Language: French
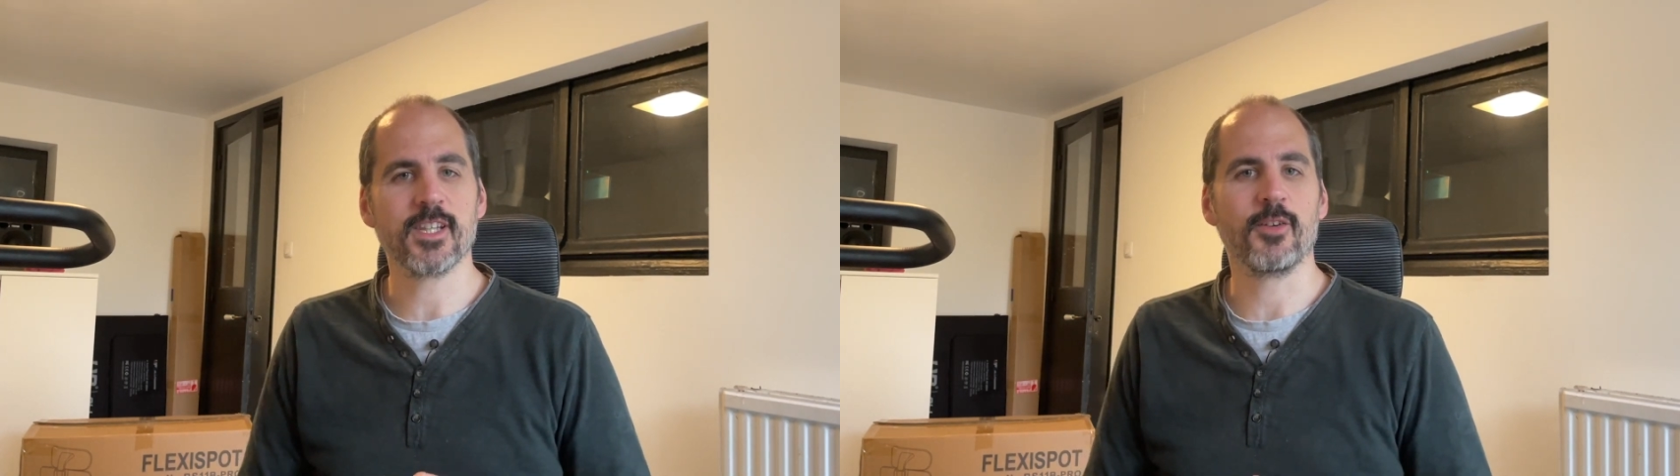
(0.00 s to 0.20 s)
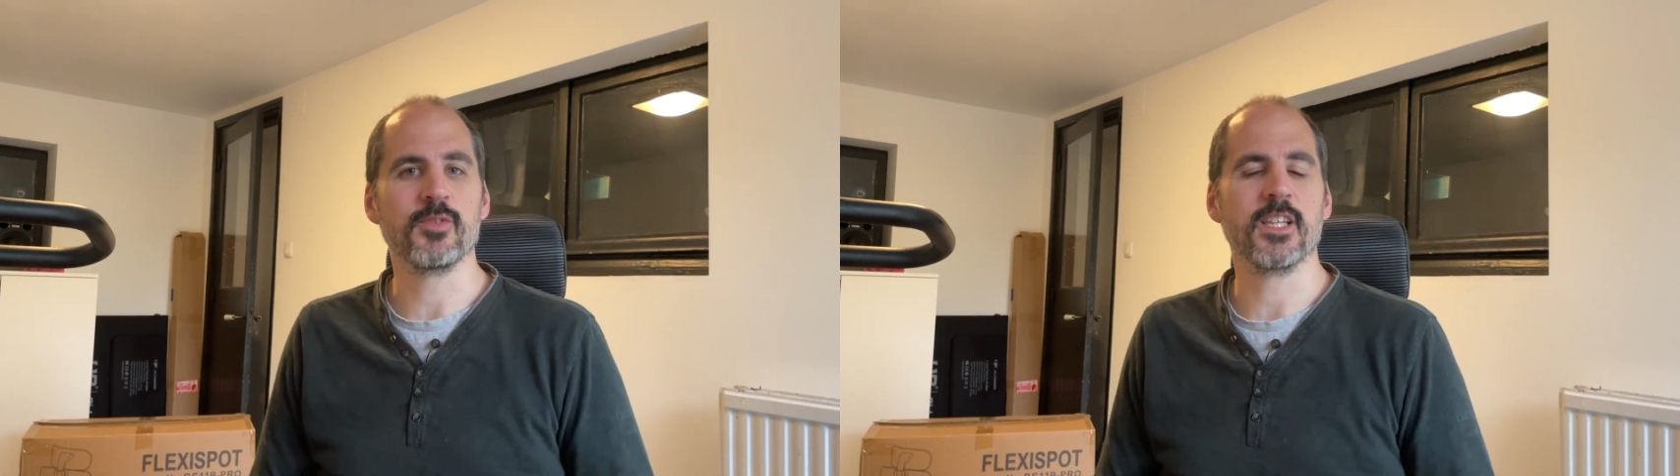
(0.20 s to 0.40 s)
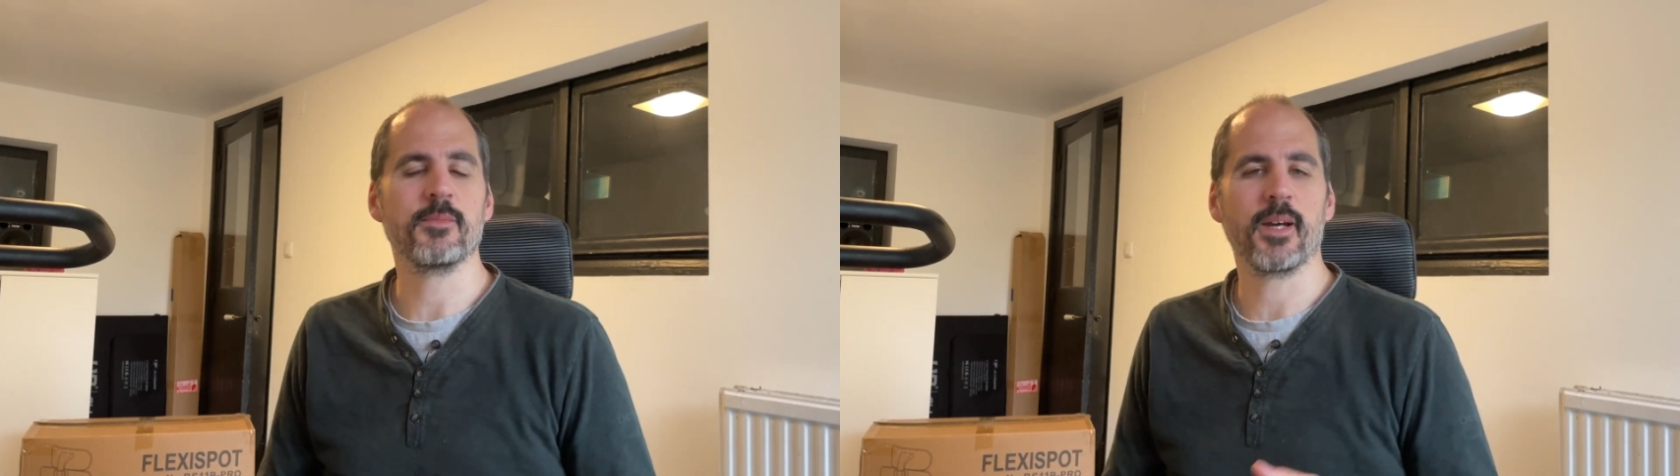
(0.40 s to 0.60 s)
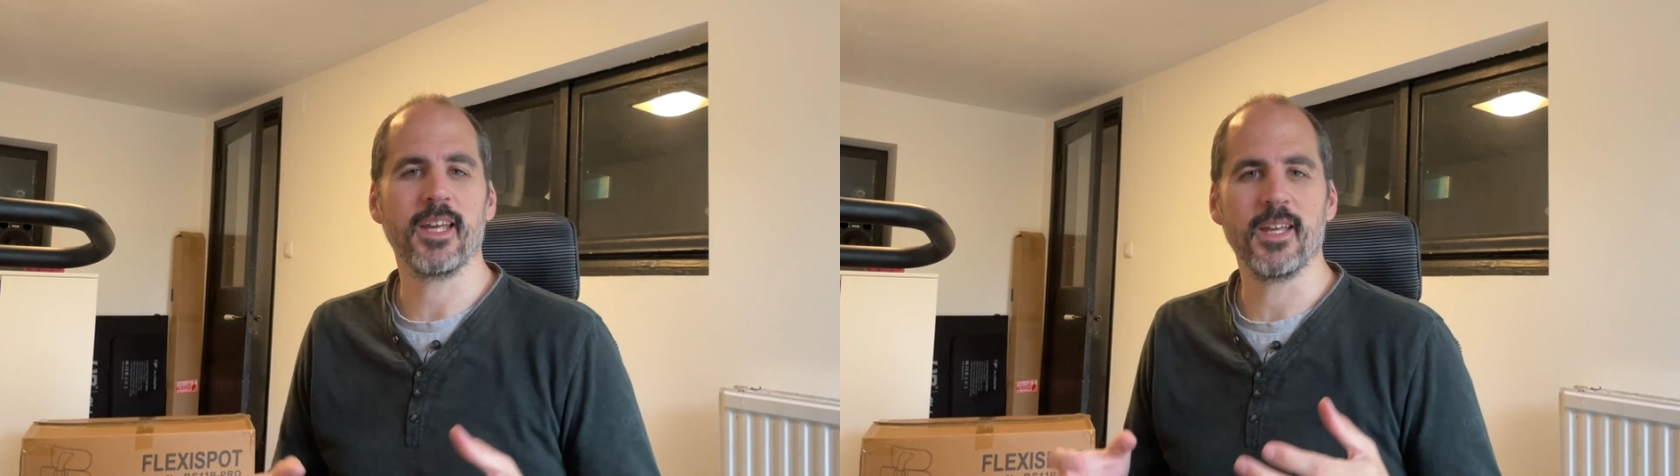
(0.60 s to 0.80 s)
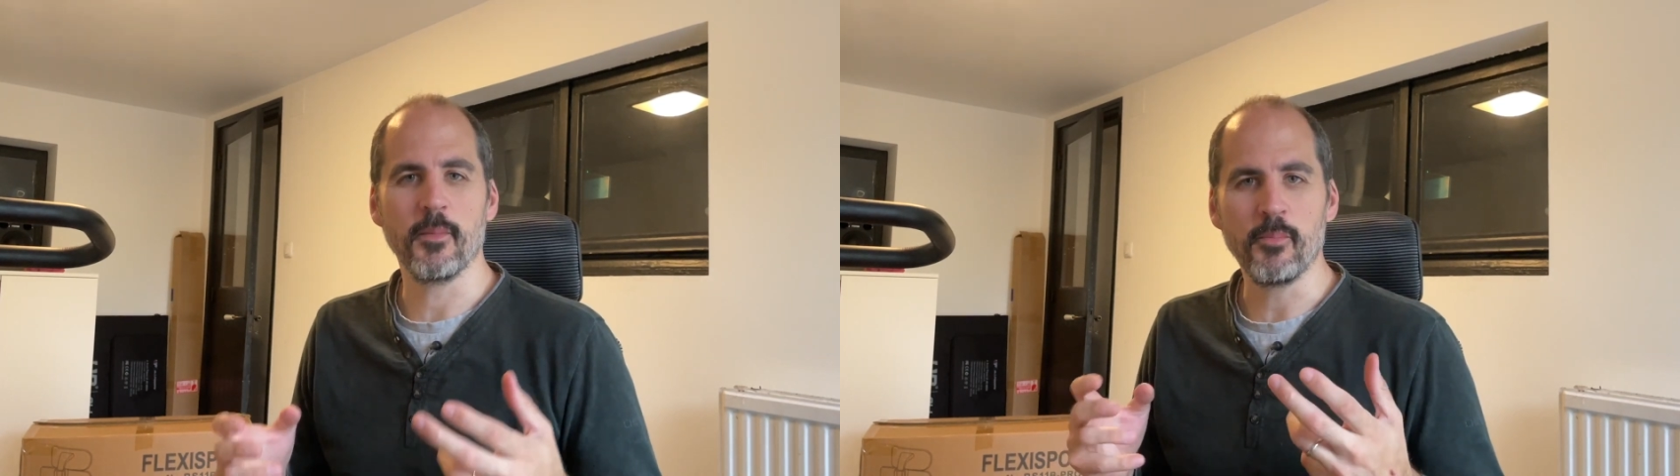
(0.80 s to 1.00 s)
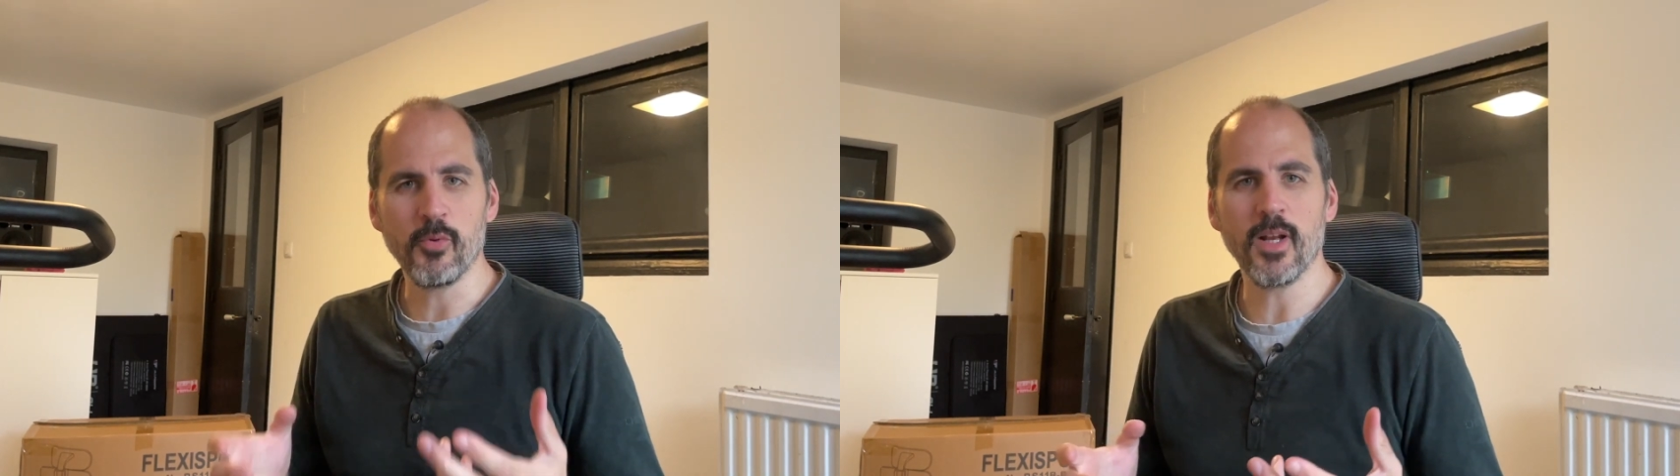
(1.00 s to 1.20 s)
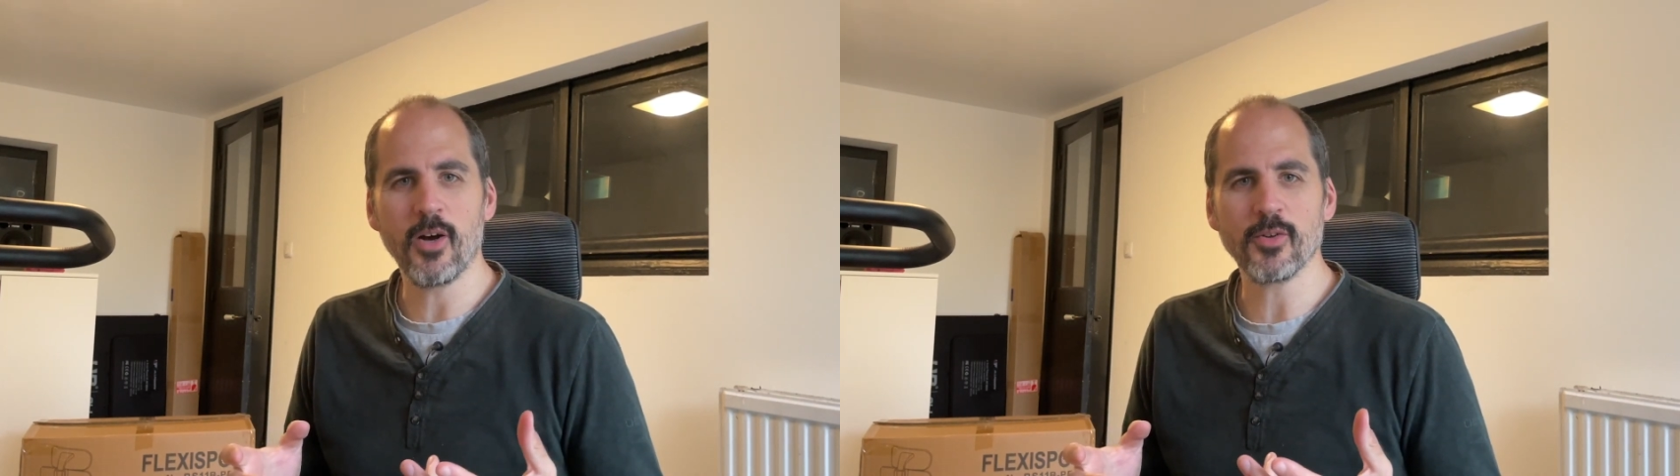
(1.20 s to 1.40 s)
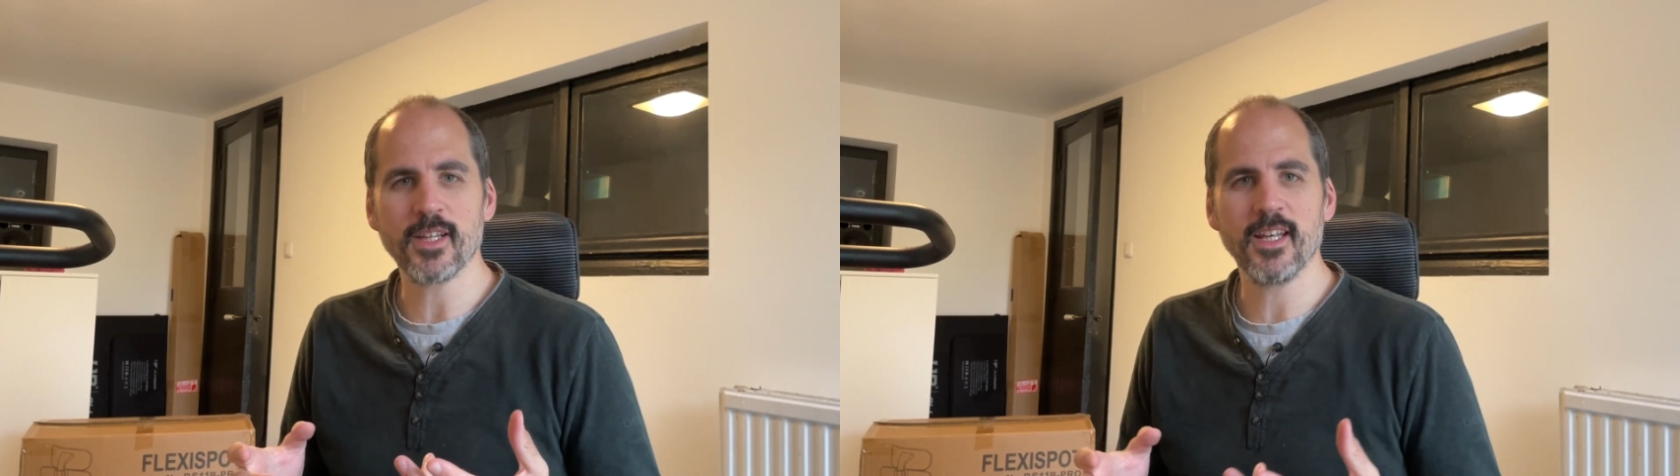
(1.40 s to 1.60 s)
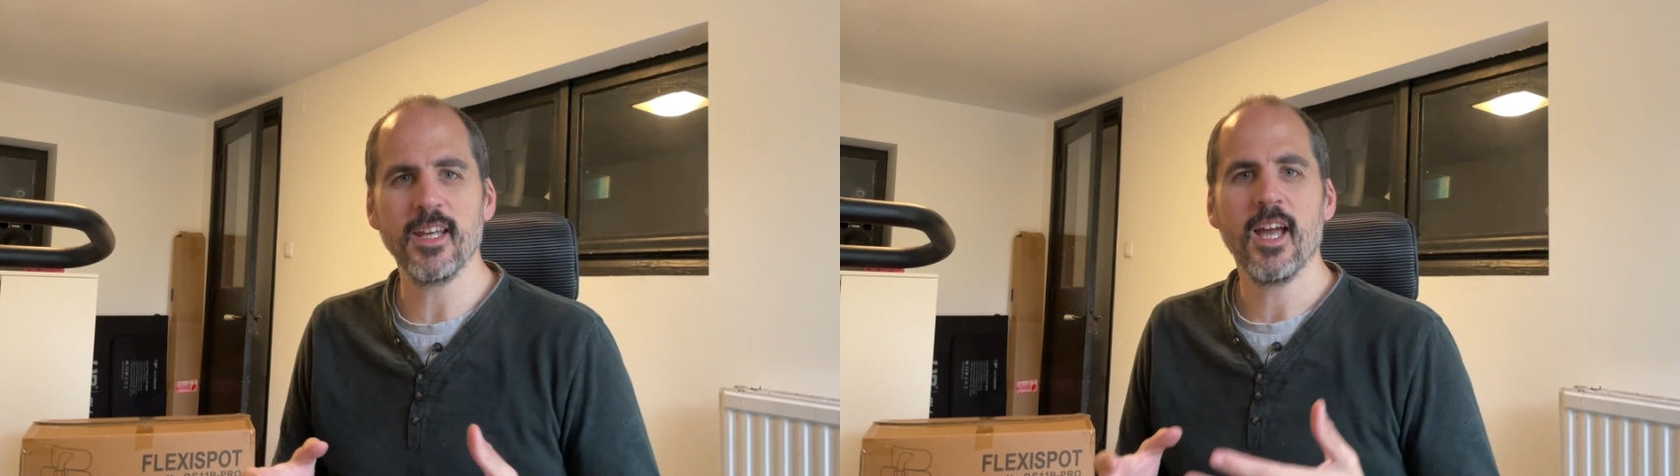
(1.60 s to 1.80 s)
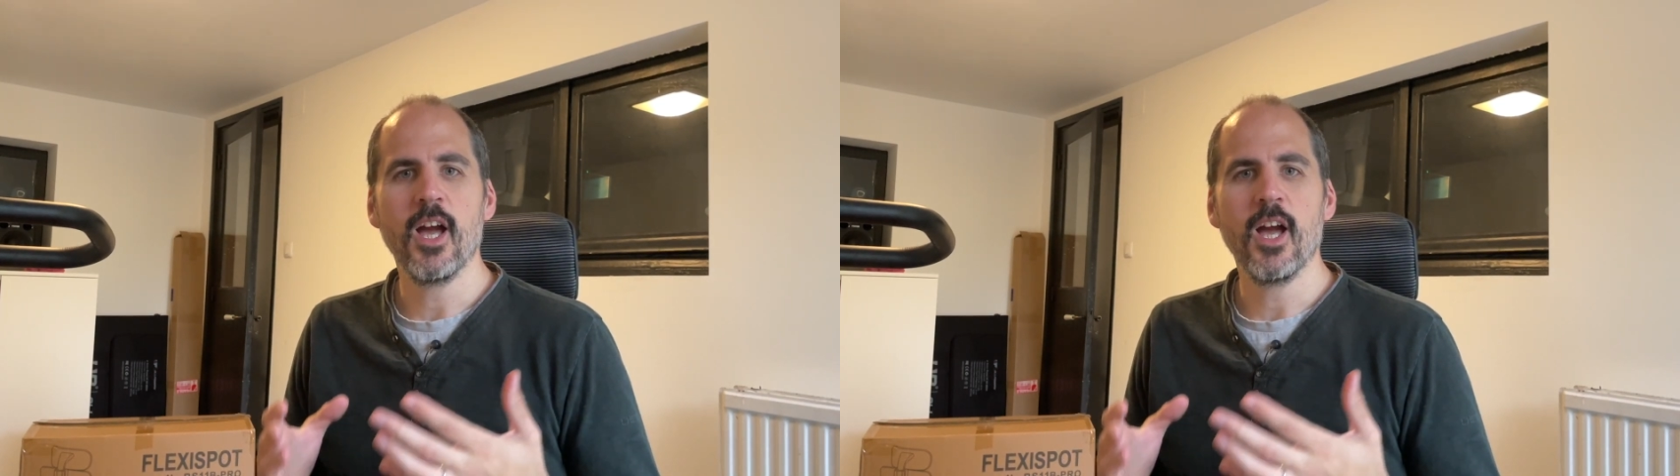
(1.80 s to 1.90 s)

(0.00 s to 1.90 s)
et que vous êtes prêts pour la rentrée.